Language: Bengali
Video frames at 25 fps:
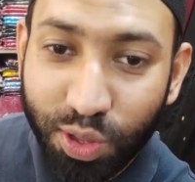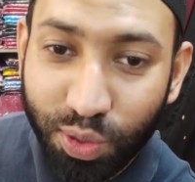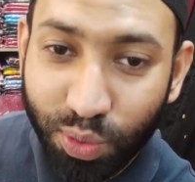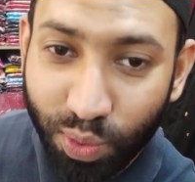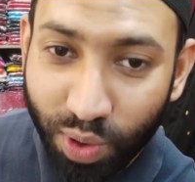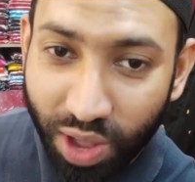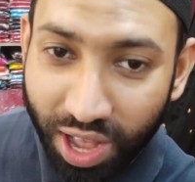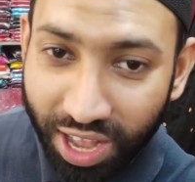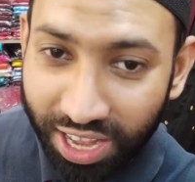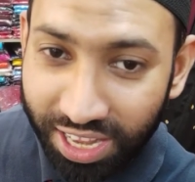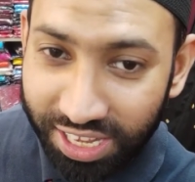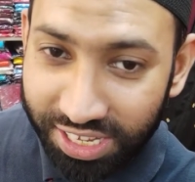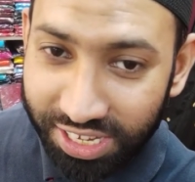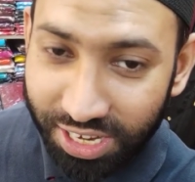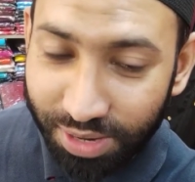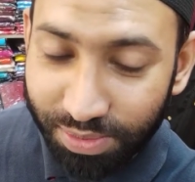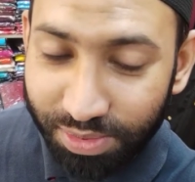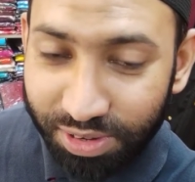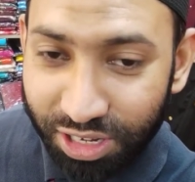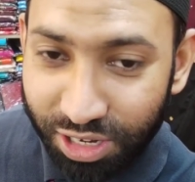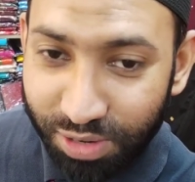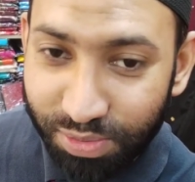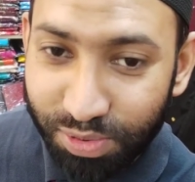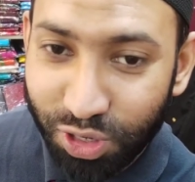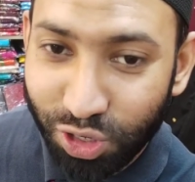তো আজ
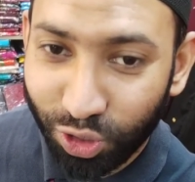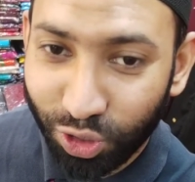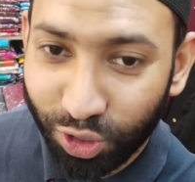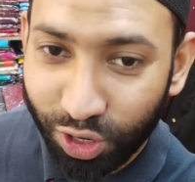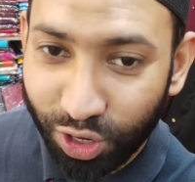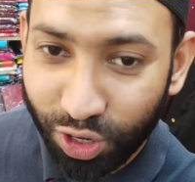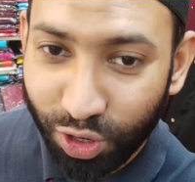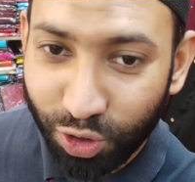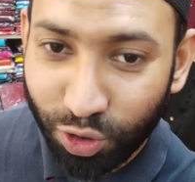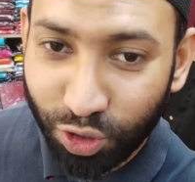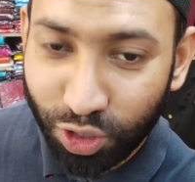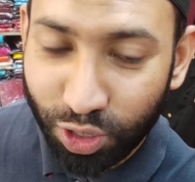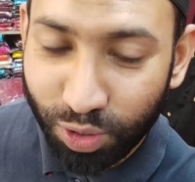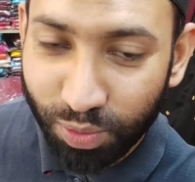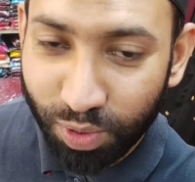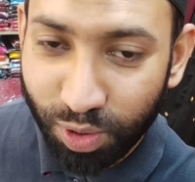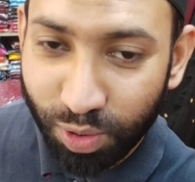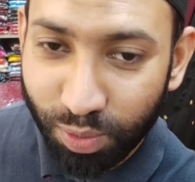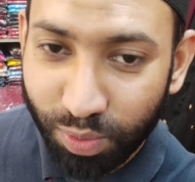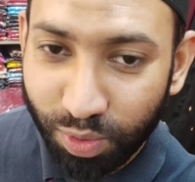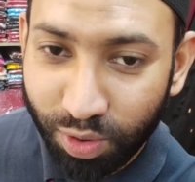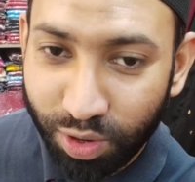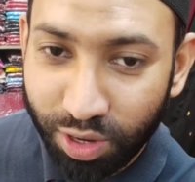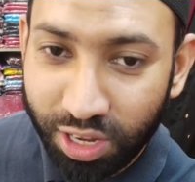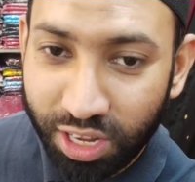আমি যে বিষয়টা নিয়ে কথা
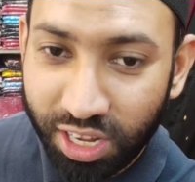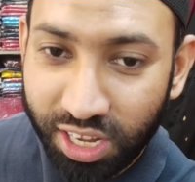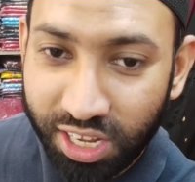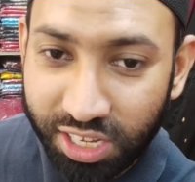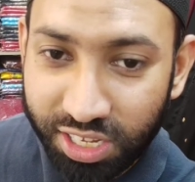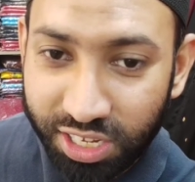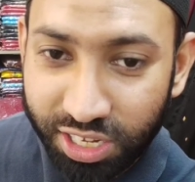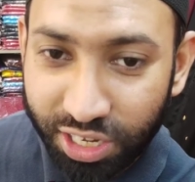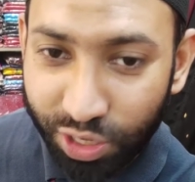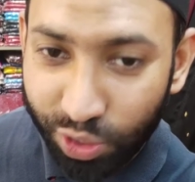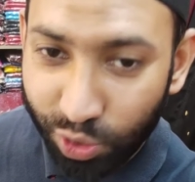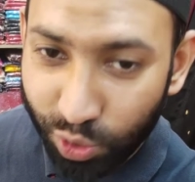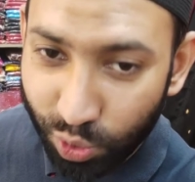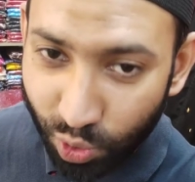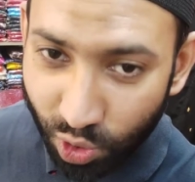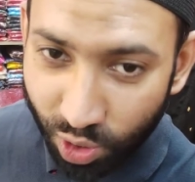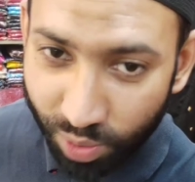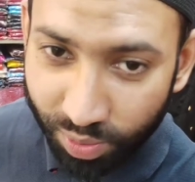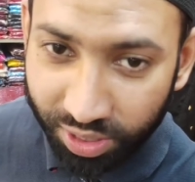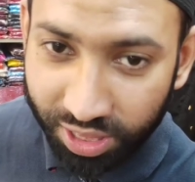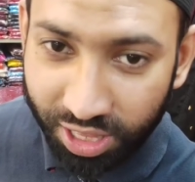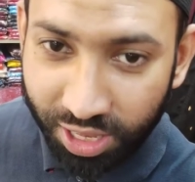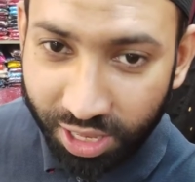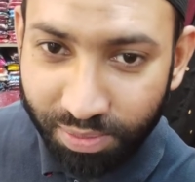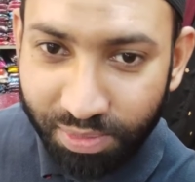বলবো যেহেতু
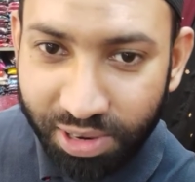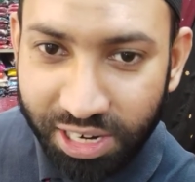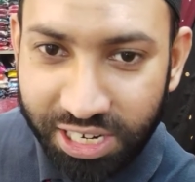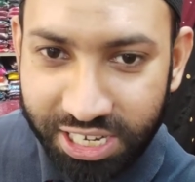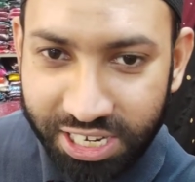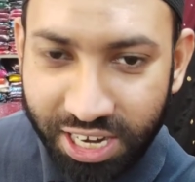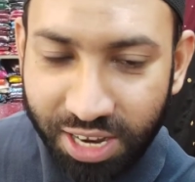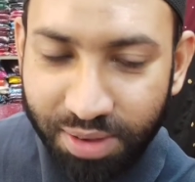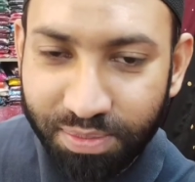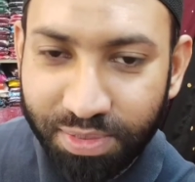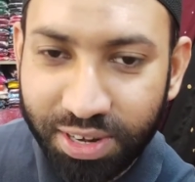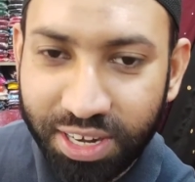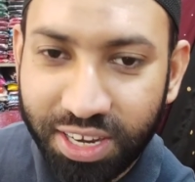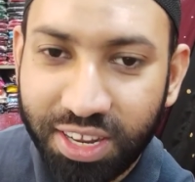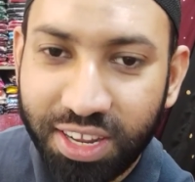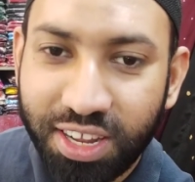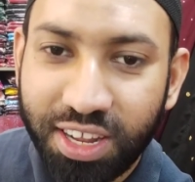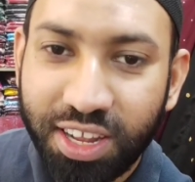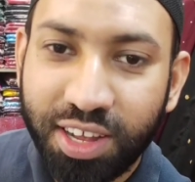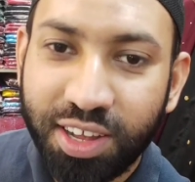রমাদান মাস সামনে